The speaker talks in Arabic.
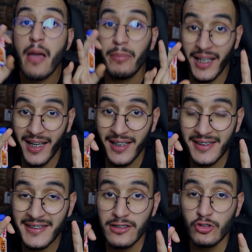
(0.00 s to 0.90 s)

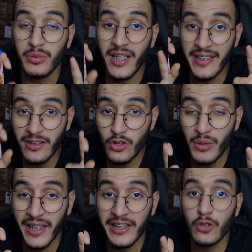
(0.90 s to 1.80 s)
بالاخص اليوتيوب لان
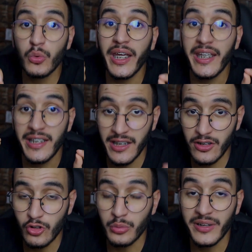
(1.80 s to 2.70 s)
اليوم غادي ندوي غير على
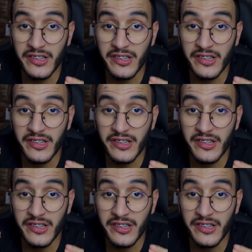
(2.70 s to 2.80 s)
اليوتيوب